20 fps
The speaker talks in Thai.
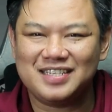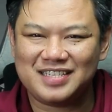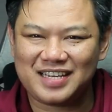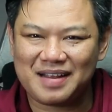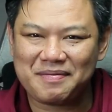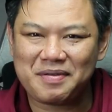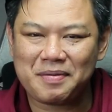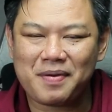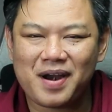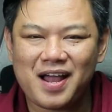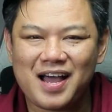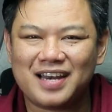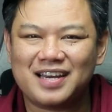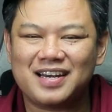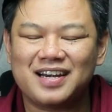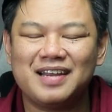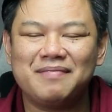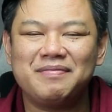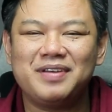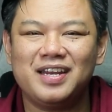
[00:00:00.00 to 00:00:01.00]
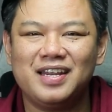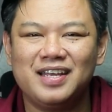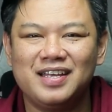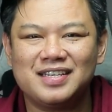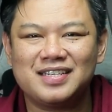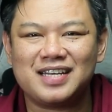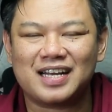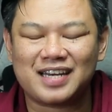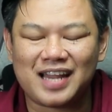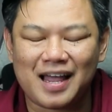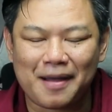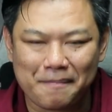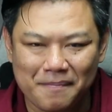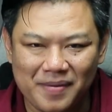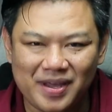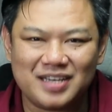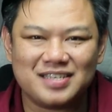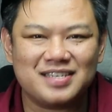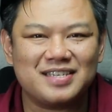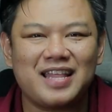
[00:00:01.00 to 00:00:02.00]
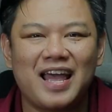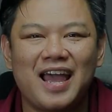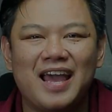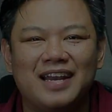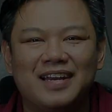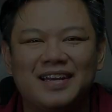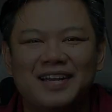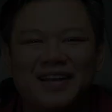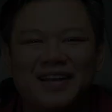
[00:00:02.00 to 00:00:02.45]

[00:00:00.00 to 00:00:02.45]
จะได้ไม่พลาดคลิปดีๆจากทาง Main Stand